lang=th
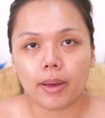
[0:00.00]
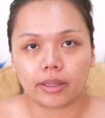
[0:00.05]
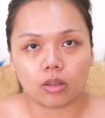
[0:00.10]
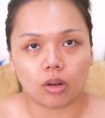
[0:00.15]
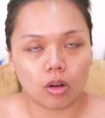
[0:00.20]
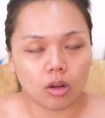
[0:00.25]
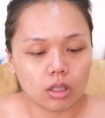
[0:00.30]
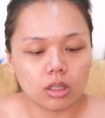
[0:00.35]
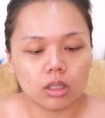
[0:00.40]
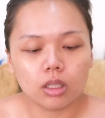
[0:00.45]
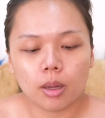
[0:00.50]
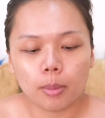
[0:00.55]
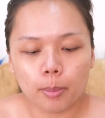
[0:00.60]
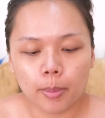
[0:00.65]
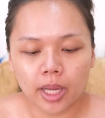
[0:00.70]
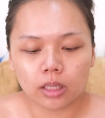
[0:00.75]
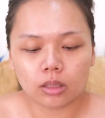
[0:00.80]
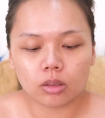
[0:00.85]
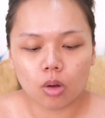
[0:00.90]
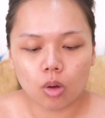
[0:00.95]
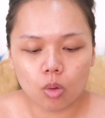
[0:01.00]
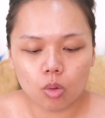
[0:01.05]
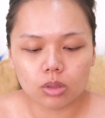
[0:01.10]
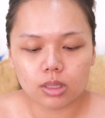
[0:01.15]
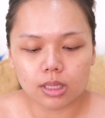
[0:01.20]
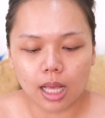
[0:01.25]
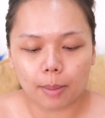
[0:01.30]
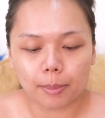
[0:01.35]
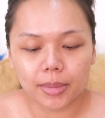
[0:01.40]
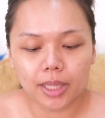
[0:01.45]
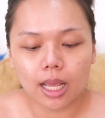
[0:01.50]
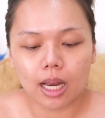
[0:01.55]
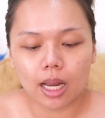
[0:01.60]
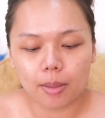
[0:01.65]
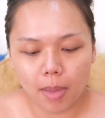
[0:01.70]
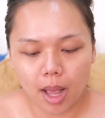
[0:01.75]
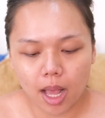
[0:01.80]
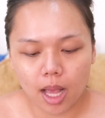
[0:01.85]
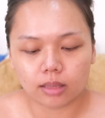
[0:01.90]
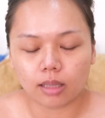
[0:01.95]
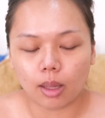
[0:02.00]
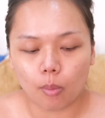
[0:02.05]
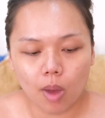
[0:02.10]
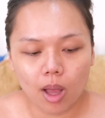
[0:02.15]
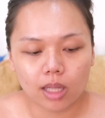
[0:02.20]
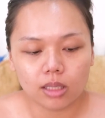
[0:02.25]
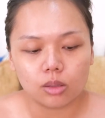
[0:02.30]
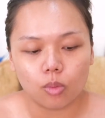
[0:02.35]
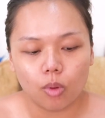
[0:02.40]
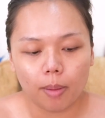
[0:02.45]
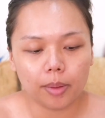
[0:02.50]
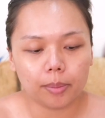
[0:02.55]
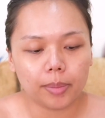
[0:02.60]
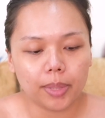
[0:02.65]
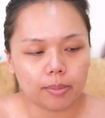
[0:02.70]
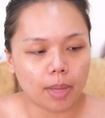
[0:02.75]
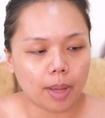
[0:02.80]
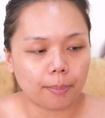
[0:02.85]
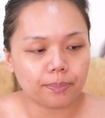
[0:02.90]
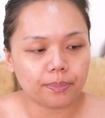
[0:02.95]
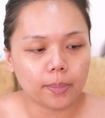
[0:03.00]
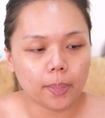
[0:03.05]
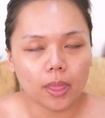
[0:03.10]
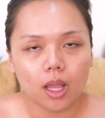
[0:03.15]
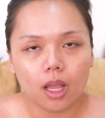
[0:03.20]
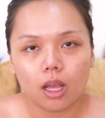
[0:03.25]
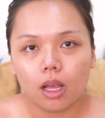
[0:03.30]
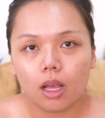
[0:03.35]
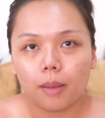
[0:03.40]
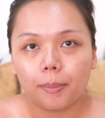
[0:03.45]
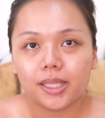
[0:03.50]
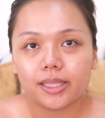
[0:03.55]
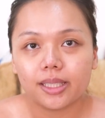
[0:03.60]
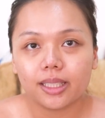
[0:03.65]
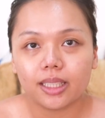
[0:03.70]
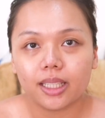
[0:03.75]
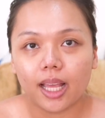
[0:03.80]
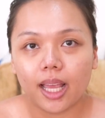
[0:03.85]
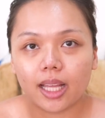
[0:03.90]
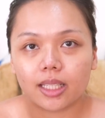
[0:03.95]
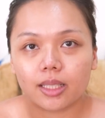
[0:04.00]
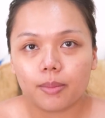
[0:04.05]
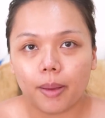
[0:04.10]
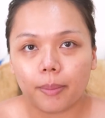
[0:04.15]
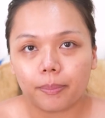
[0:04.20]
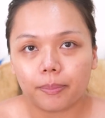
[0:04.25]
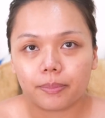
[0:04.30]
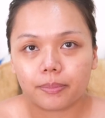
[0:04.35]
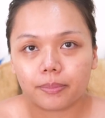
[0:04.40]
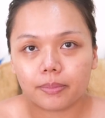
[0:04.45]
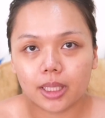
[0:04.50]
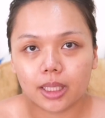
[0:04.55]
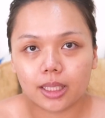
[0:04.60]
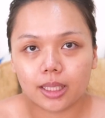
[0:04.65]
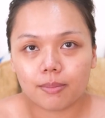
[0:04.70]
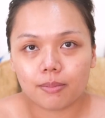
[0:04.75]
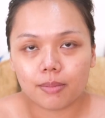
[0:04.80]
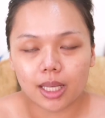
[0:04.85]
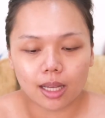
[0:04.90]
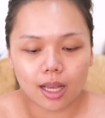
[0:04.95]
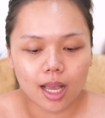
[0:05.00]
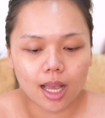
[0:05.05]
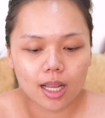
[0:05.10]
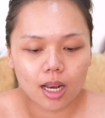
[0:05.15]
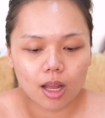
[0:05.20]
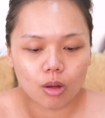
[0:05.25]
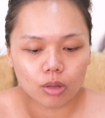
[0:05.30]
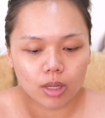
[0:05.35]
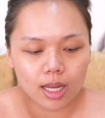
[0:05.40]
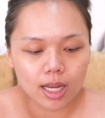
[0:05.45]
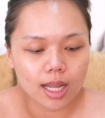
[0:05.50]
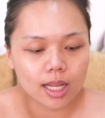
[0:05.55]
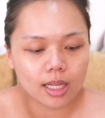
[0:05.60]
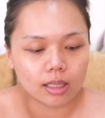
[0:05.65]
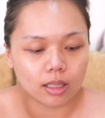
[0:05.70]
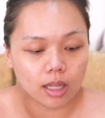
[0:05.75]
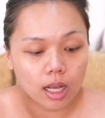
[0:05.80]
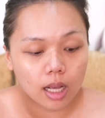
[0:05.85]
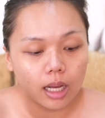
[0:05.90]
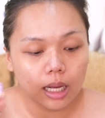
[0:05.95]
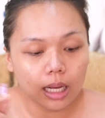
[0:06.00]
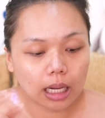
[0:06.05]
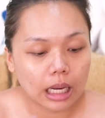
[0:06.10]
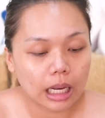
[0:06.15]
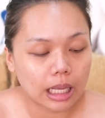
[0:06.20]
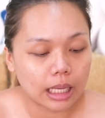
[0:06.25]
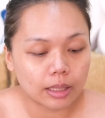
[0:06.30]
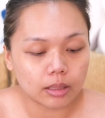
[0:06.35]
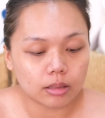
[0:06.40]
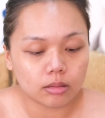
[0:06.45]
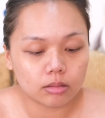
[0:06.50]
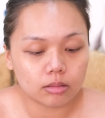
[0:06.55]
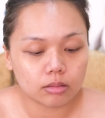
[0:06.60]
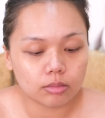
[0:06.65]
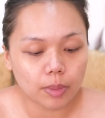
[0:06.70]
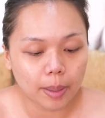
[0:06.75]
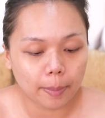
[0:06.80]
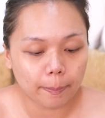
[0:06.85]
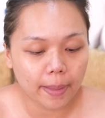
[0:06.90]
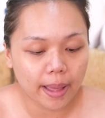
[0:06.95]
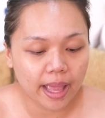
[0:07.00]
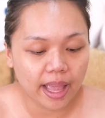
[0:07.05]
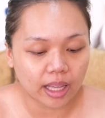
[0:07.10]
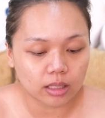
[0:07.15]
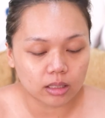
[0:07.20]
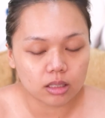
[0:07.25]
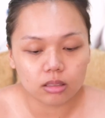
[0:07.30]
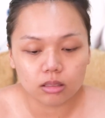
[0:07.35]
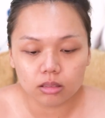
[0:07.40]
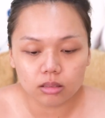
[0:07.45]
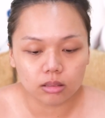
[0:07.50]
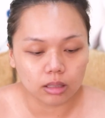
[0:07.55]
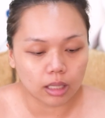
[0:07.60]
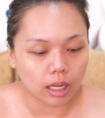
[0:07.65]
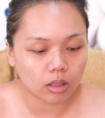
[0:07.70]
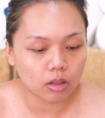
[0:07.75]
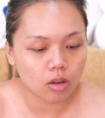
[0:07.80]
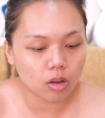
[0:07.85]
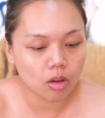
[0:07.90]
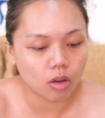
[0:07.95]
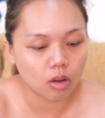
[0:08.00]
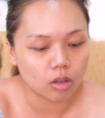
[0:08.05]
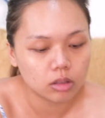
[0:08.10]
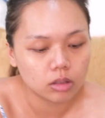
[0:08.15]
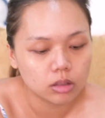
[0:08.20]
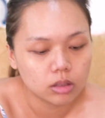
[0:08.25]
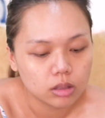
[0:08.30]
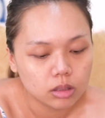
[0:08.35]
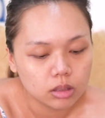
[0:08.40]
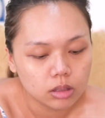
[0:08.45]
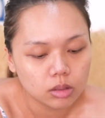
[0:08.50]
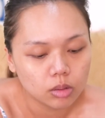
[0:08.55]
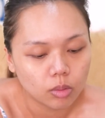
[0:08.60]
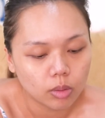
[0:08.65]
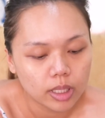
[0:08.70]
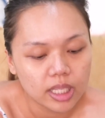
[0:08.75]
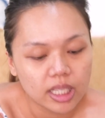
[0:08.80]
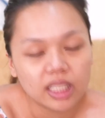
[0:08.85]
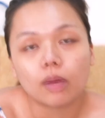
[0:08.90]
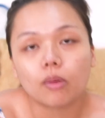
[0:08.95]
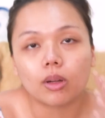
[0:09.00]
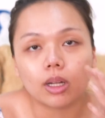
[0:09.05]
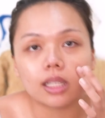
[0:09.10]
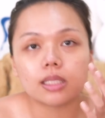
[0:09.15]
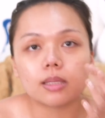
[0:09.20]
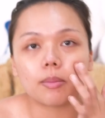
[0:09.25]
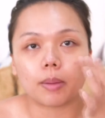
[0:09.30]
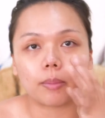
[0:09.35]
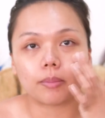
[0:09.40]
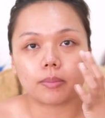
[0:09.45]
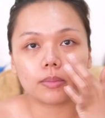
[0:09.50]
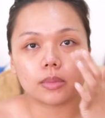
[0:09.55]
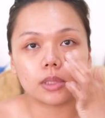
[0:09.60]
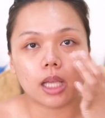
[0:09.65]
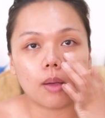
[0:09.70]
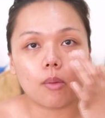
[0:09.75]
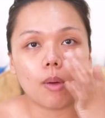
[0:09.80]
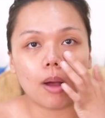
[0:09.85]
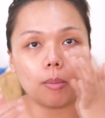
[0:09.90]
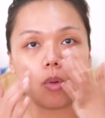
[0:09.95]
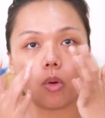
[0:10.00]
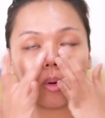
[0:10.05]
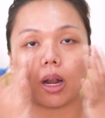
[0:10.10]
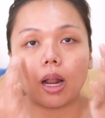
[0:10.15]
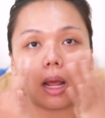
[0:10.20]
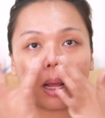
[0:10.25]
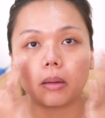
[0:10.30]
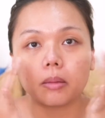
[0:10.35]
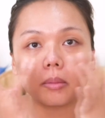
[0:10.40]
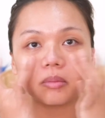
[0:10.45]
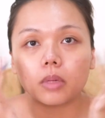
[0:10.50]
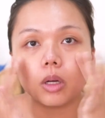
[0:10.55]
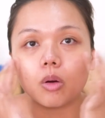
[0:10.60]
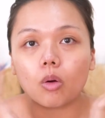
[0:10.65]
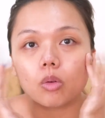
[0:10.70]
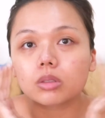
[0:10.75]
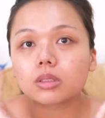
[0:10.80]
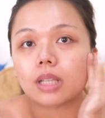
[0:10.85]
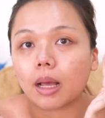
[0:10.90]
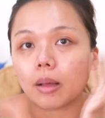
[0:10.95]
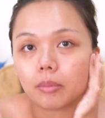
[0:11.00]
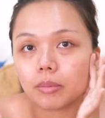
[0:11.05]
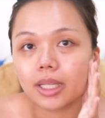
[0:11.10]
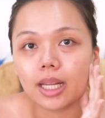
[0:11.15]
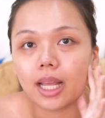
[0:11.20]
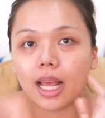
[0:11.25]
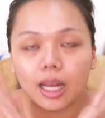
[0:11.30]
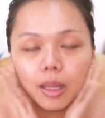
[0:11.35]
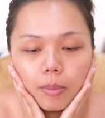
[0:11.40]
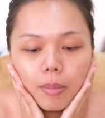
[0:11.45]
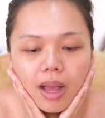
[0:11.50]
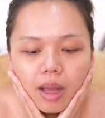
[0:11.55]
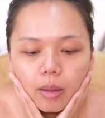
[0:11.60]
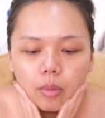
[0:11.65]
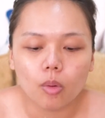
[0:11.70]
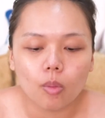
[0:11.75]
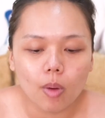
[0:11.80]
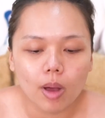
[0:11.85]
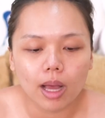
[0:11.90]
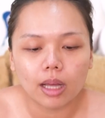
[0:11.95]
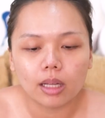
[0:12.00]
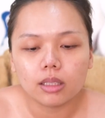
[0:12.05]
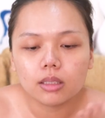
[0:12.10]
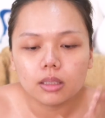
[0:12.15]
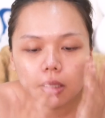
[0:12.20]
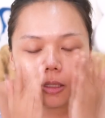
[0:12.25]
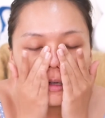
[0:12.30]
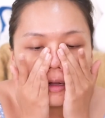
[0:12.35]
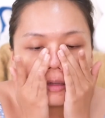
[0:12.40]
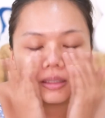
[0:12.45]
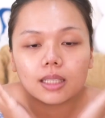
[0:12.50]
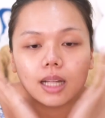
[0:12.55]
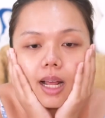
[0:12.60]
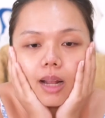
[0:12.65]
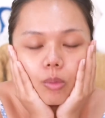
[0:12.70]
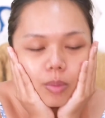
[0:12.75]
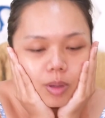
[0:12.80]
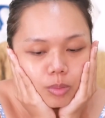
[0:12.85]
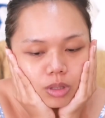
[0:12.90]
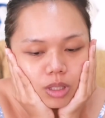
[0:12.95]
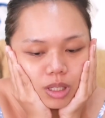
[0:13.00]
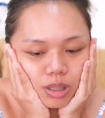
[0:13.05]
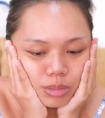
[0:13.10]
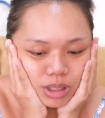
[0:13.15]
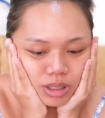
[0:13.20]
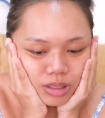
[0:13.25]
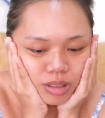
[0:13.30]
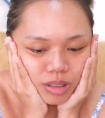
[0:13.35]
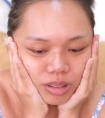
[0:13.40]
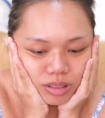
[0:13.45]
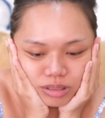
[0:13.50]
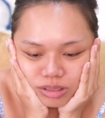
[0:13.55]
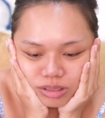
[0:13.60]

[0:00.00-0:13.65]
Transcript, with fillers: บาทเนาะมันก็คงจะไม่ได้อะไรมากแต่ว่าถือว่ามันเป็นแบบเป็นสกินแคร์ที่แบบมีกิมมิคให้เราได้เล่นอะไรแปลกๆนิดนึงนะก็ถือว่าดีแต่ว่าถ้าจะแบบใช้หวังผลอ่ะคงจะไม่ได้อะไรมากเพราะว่าเท่าที่ทางไปบนหน้ามันก็